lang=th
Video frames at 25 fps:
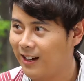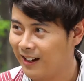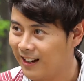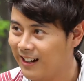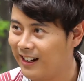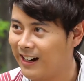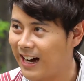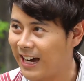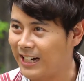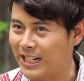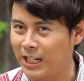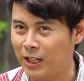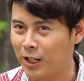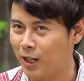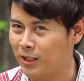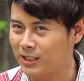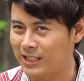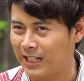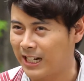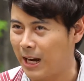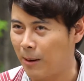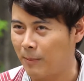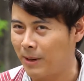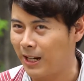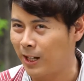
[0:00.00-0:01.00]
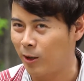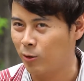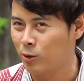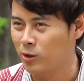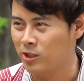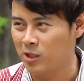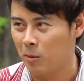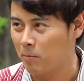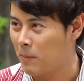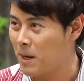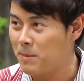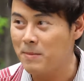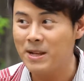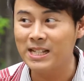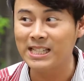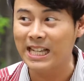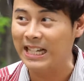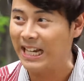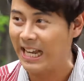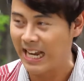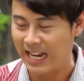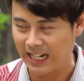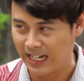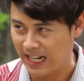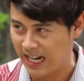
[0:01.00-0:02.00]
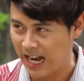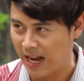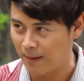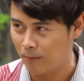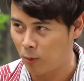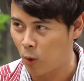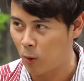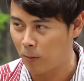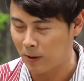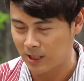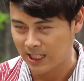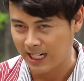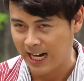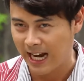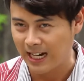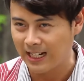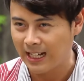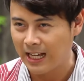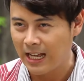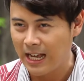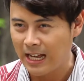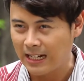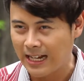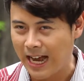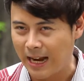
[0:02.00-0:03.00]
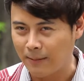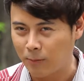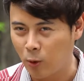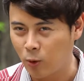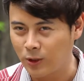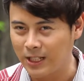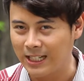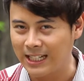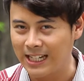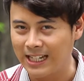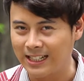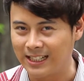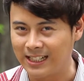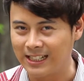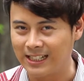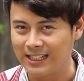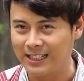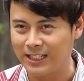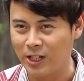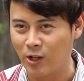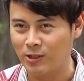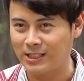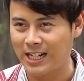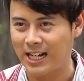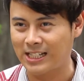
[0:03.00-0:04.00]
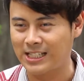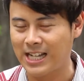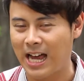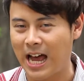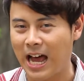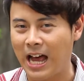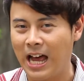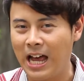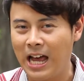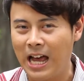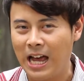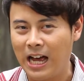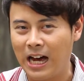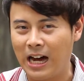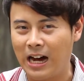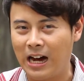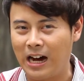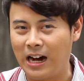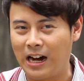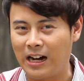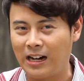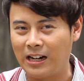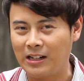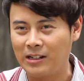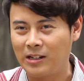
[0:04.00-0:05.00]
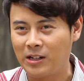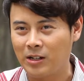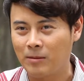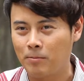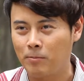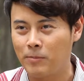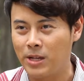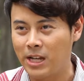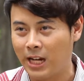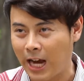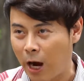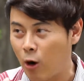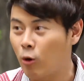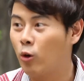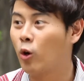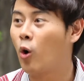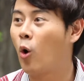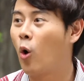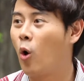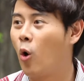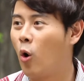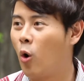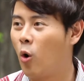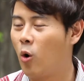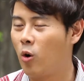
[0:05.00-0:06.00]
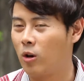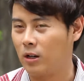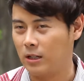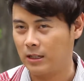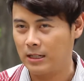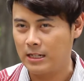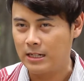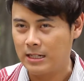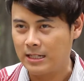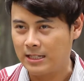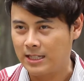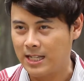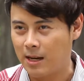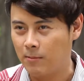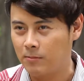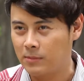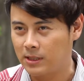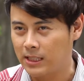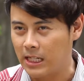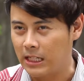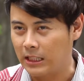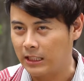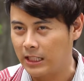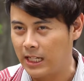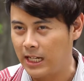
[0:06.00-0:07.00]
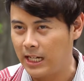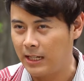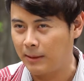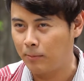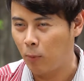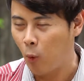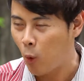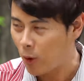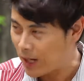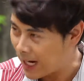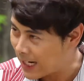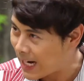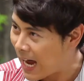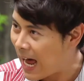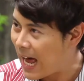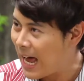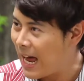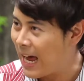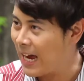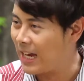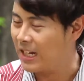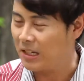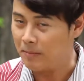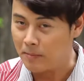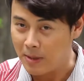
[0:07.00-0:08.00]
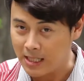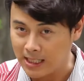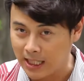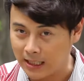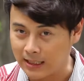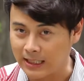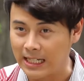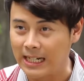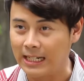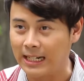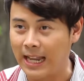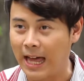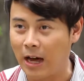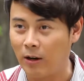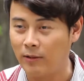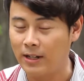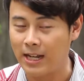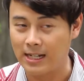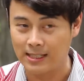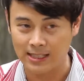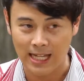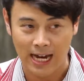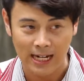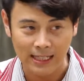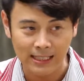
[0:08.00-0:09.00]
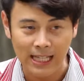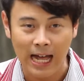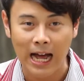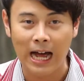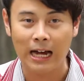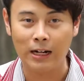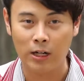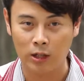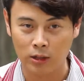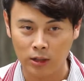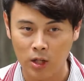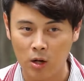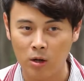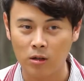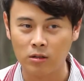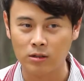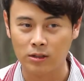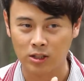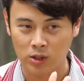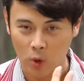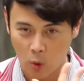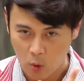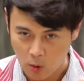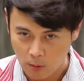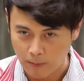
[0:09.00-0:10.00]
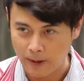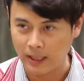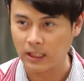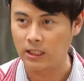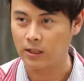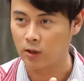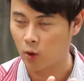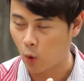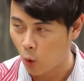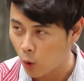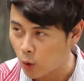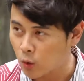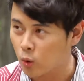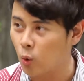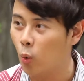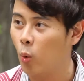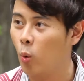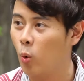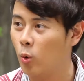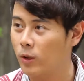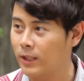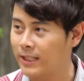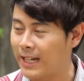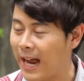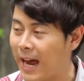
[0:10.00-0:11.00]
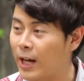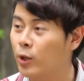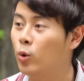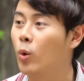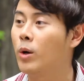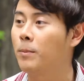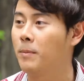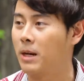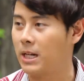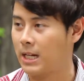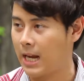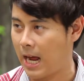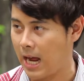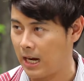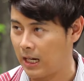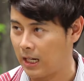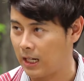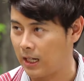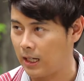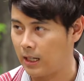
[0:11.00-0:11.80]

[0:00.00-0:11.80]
เออ อันนี้ก็จะทำให้เรารู้สึกไม่มีเสน่ห์ในการพูด เพราะฉะนั้นการพูดที่ดีคือนอกจากจะมีเขาโครงจำสิ่งที่พูดให้ได้มีสติแล้วเนี่ยสายตาแล้วก็ต้องส่งไปถึงคนดูได้ด้วยเหมือนกัน